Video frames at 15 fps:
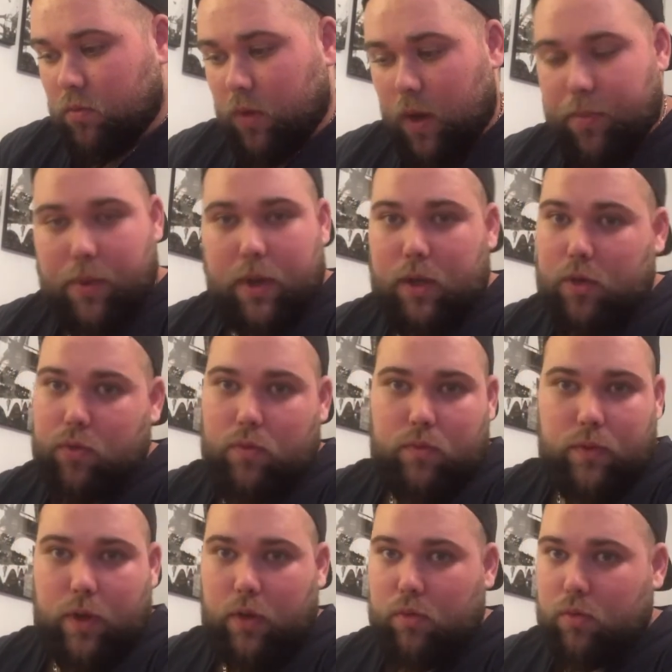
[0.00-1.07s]
après, on
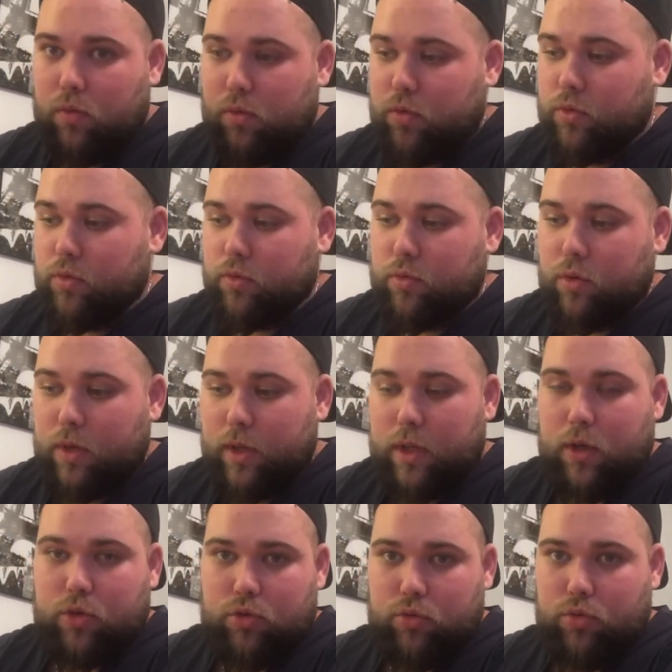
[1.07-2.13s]
fera une conclusion sur les
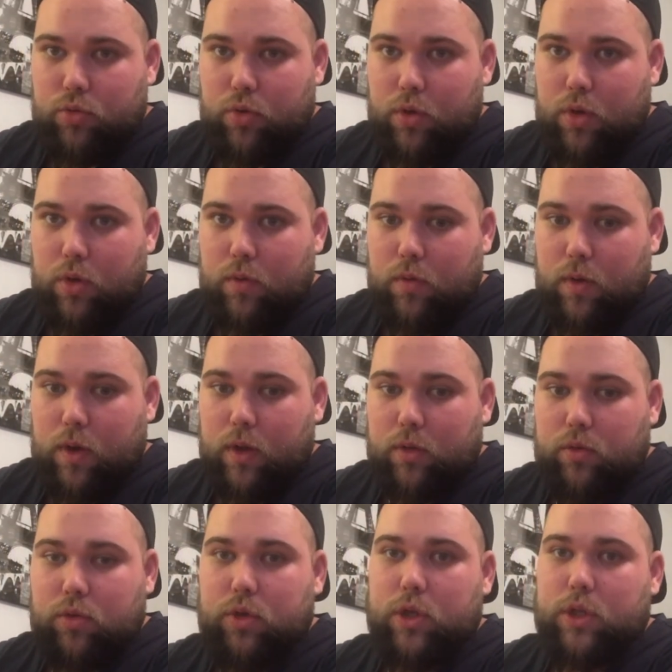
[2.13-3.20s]
4 jus. Voilà,
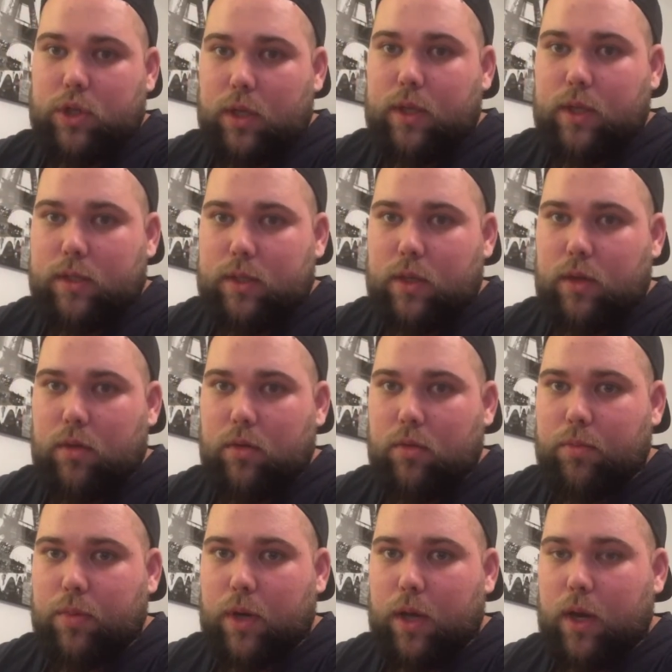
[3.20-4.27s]
que j'ai déjà testé au
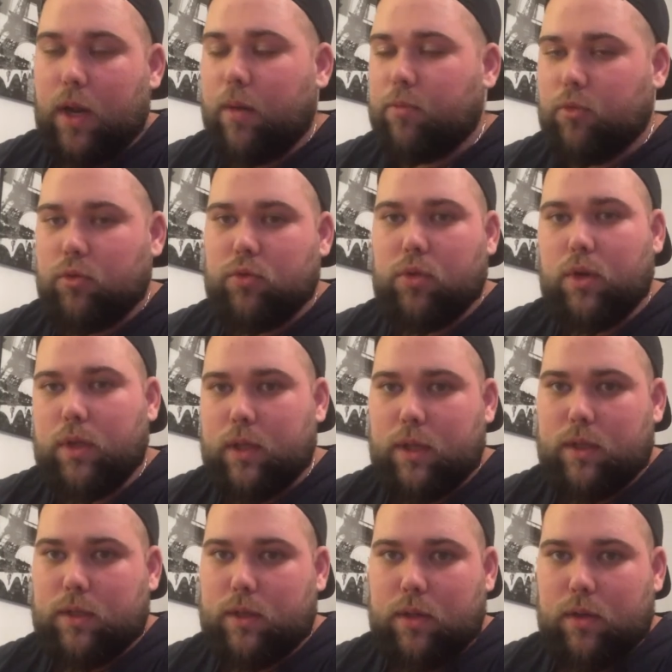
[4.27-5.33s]
préalable, donc je les
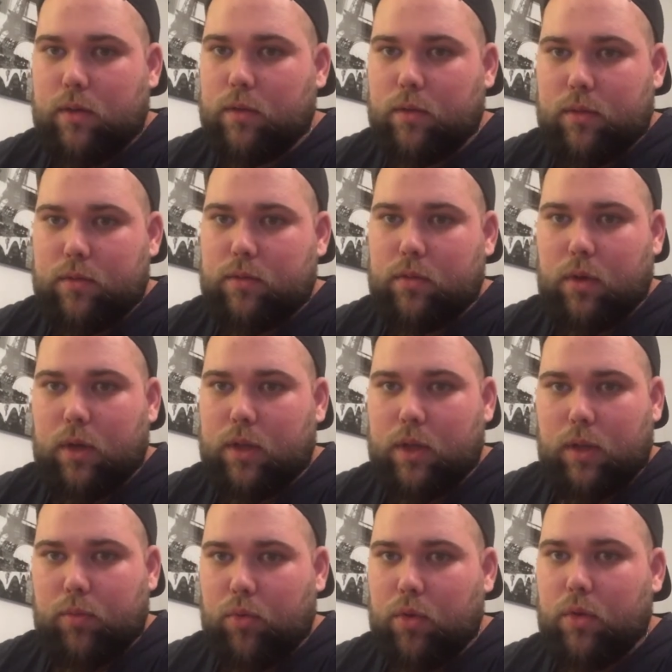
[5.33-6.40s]
tester euh, sur un
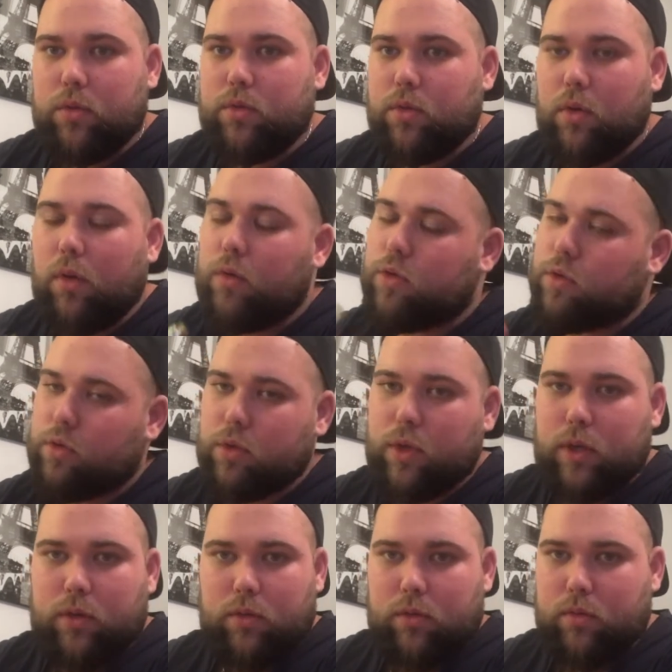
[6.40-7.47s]
dripper sans changer
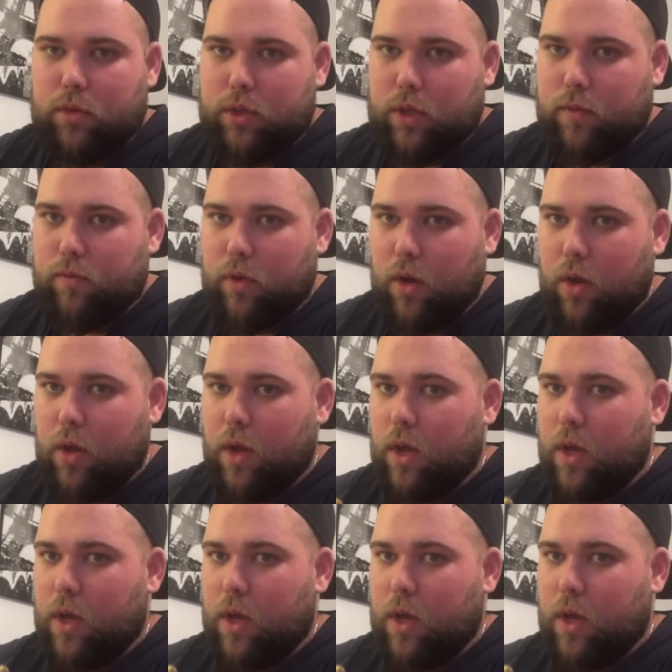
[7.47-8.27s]
les cotons à chaque fois.